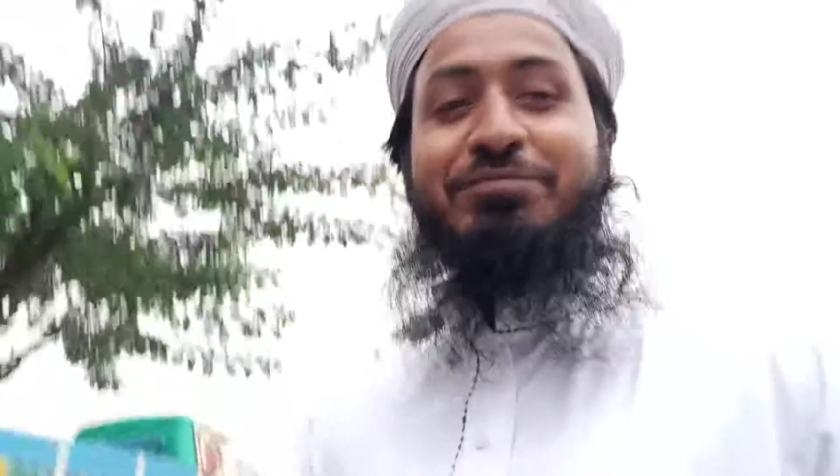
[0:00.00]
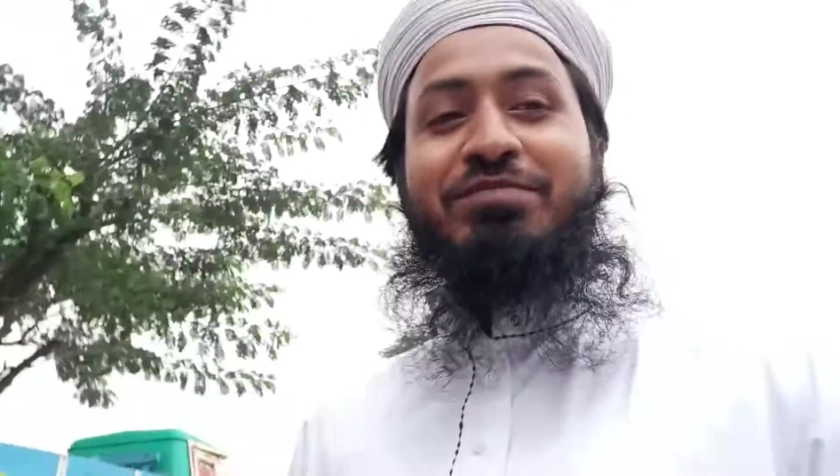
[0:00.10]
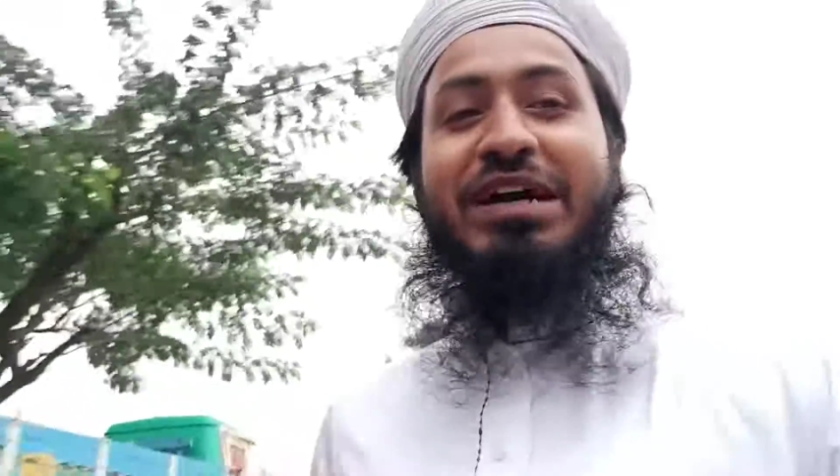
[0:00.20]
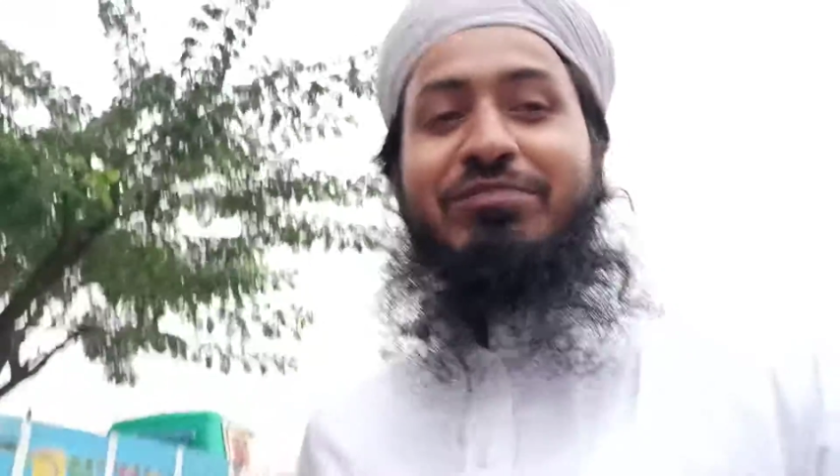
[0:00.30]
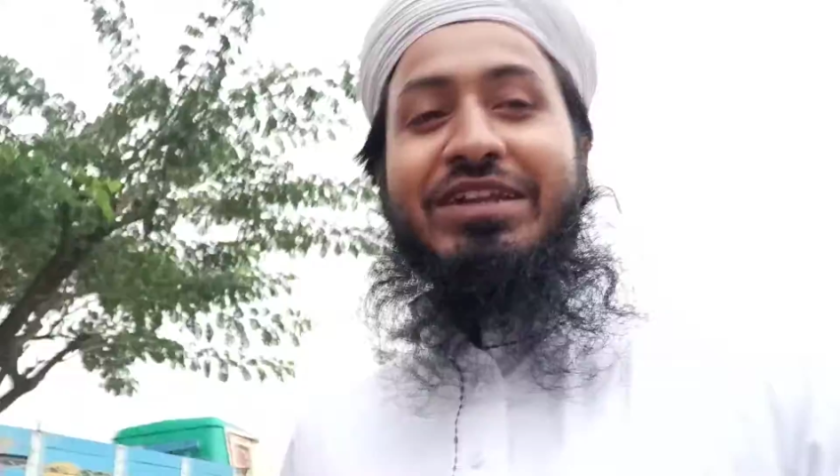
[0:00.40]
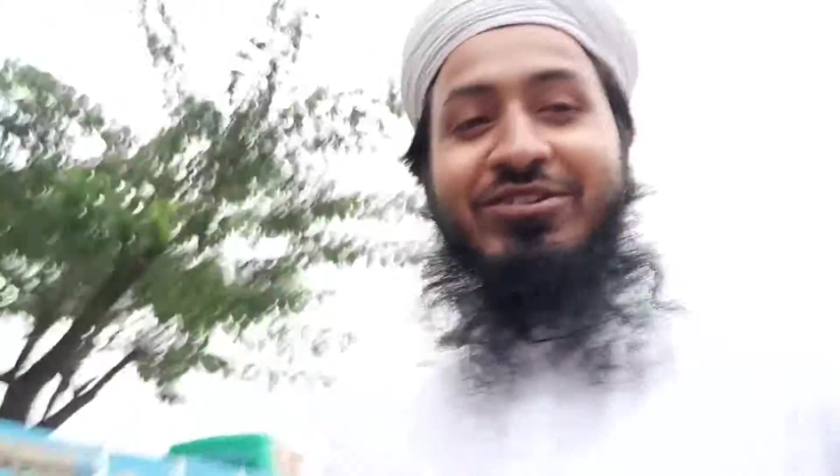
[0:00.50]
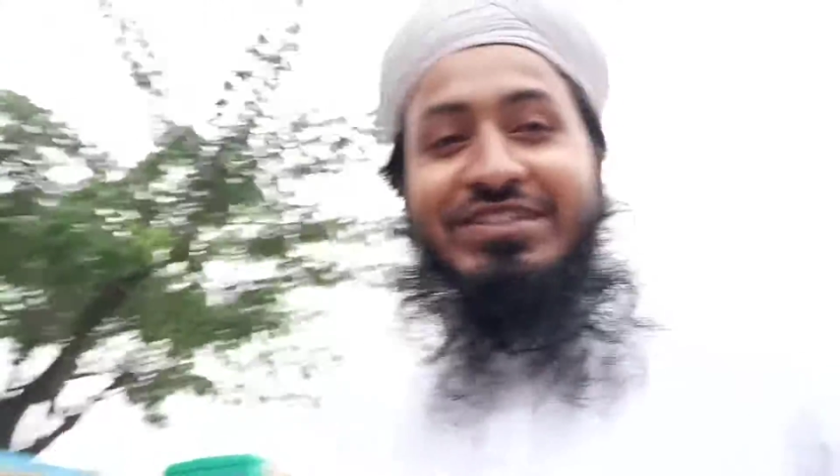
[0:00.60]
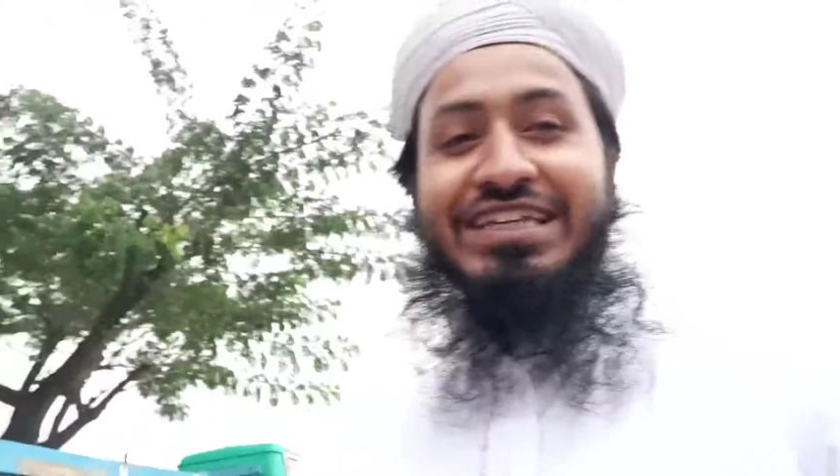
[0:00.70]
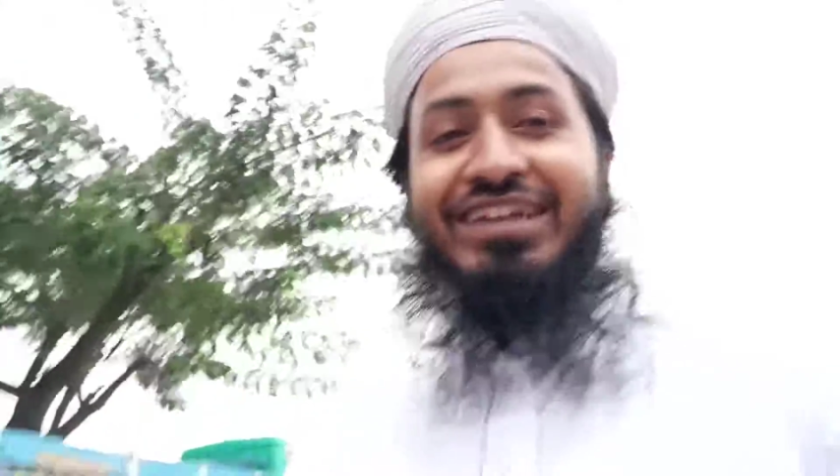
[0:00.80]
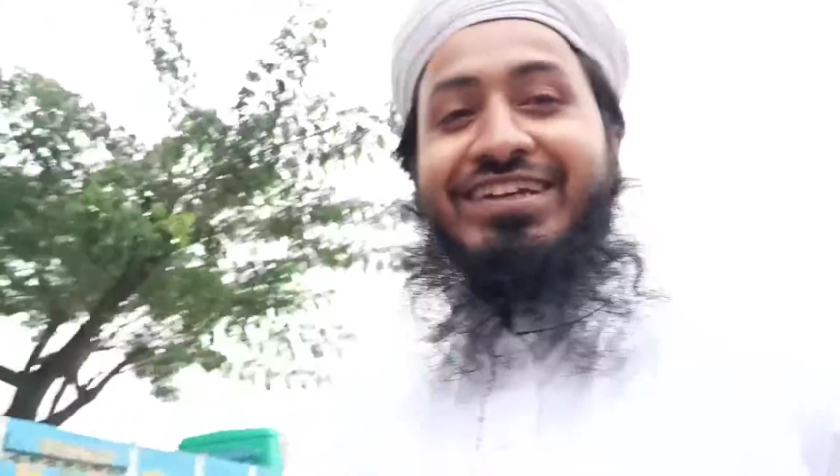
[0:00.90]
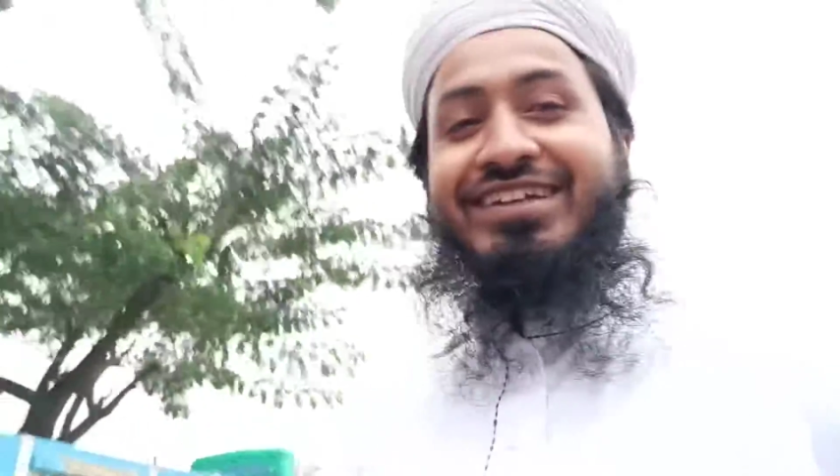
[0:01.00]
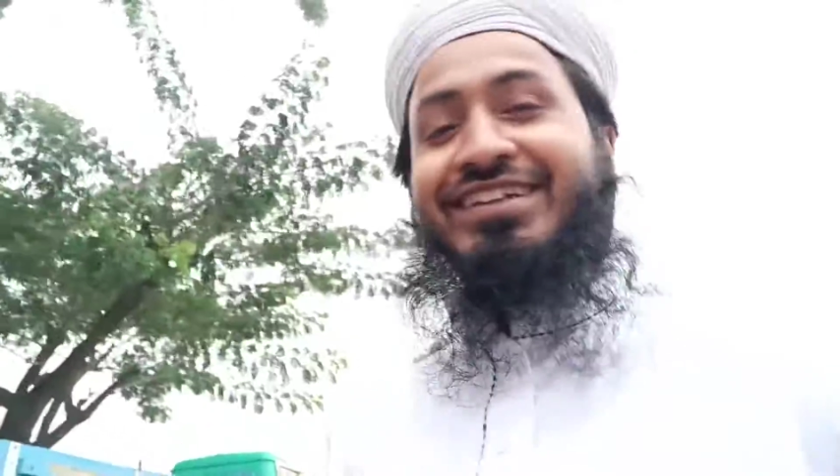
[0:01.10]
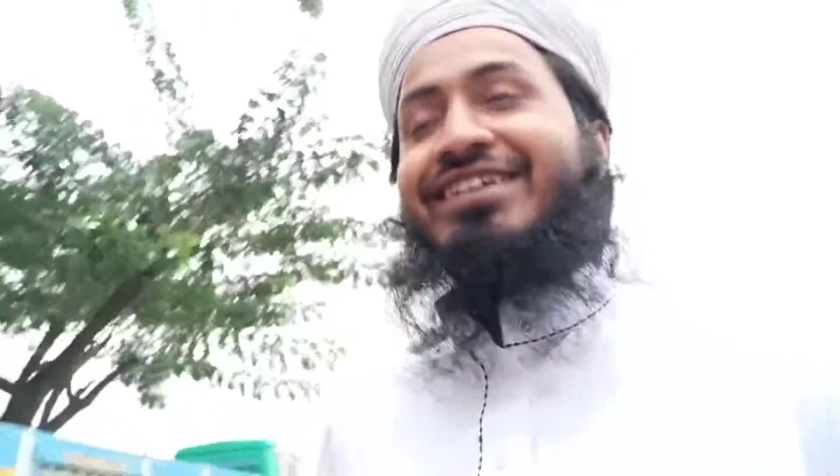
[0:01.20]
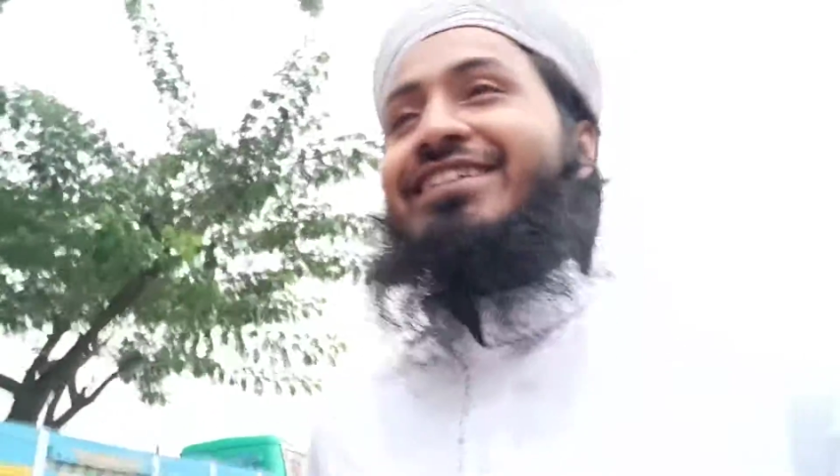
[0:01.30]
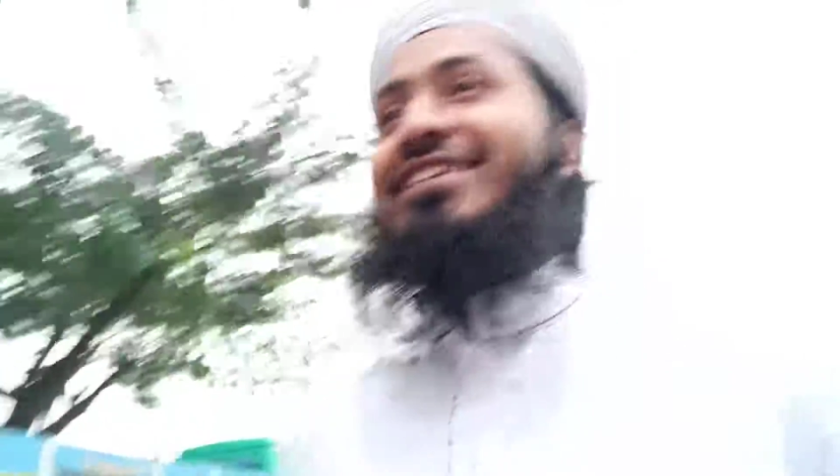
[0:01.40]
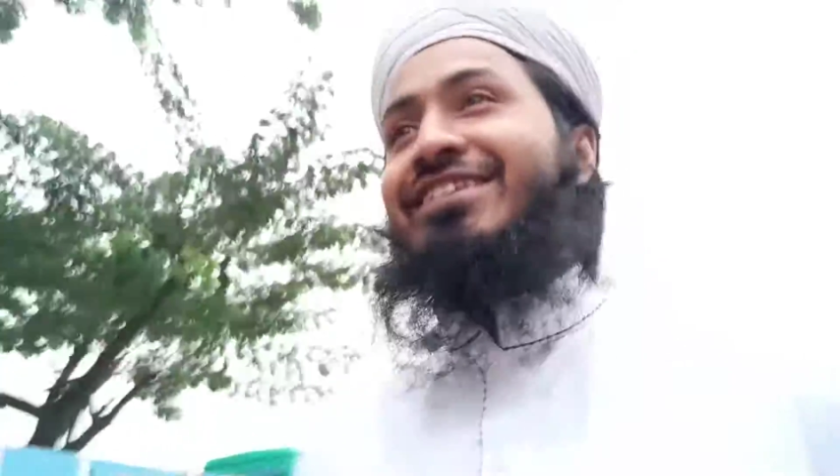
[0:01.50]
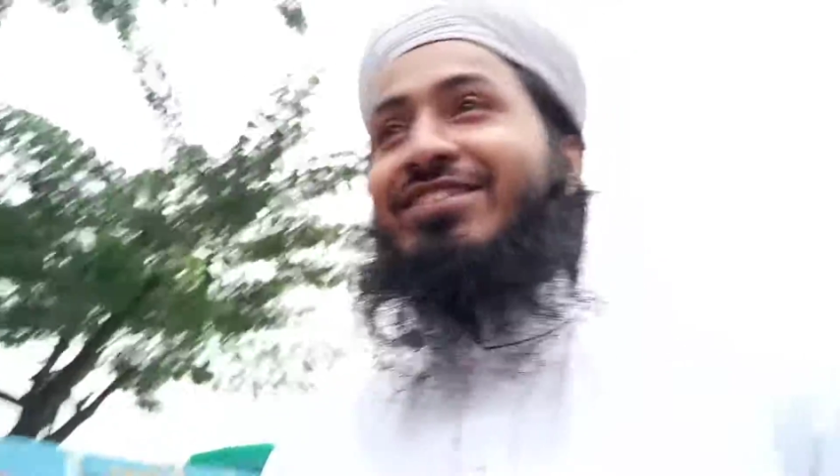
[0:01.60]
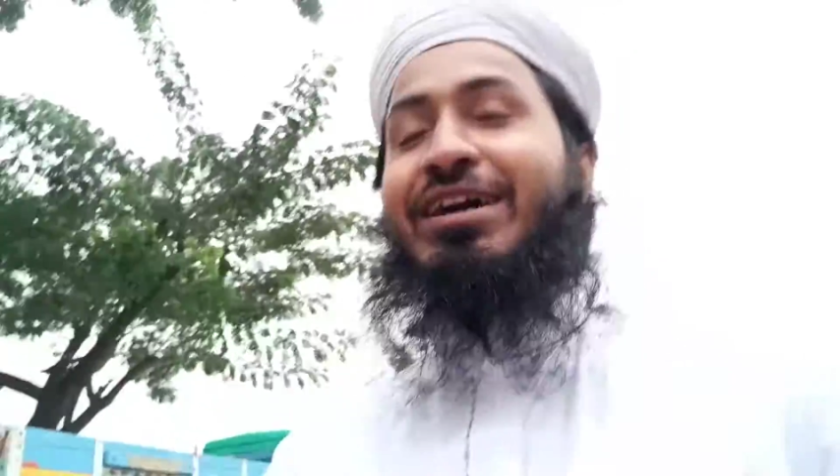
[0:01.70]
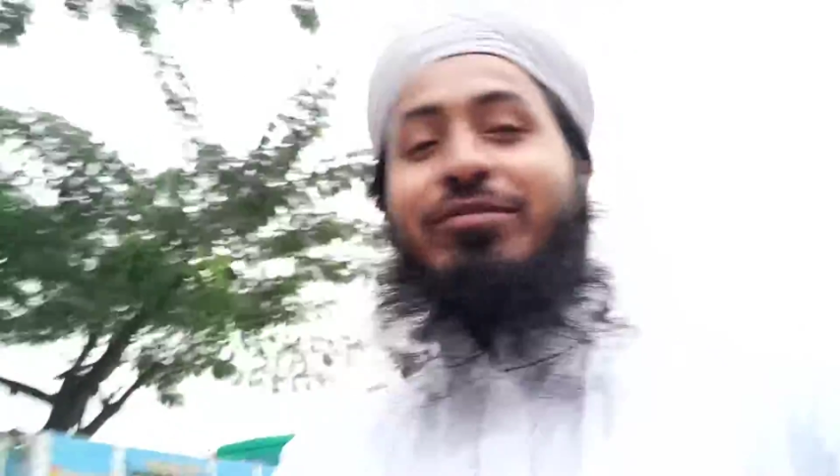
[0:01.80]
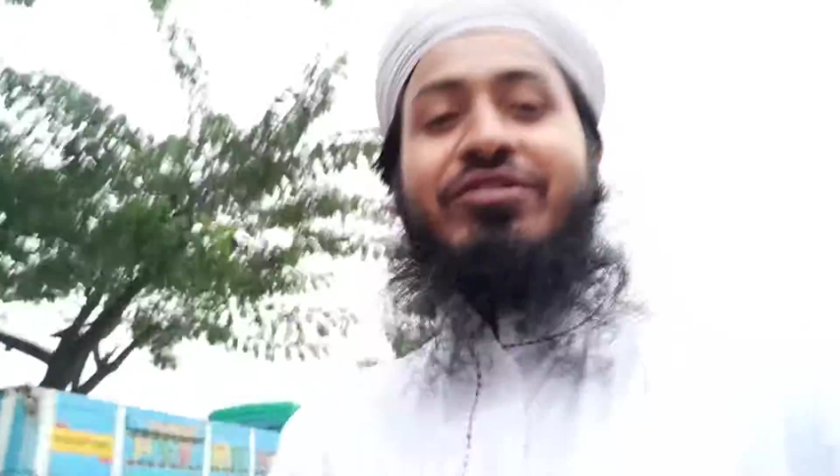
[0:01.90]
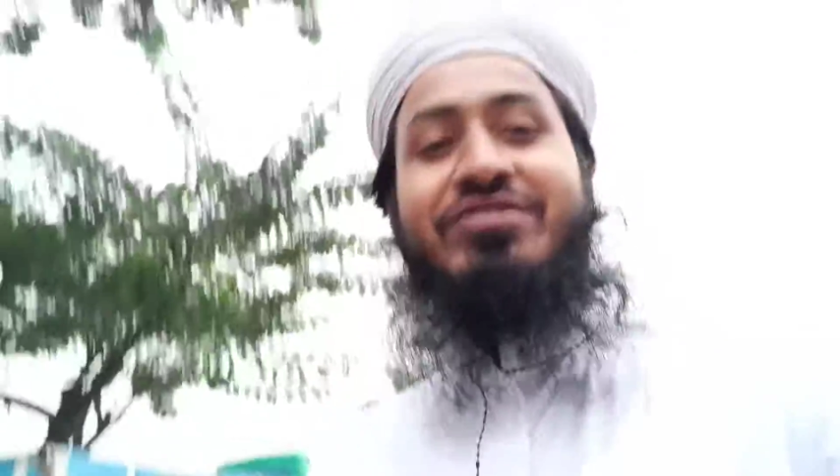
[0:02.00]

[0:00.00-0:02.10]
ভাব নেওয়া যায় তা আমরা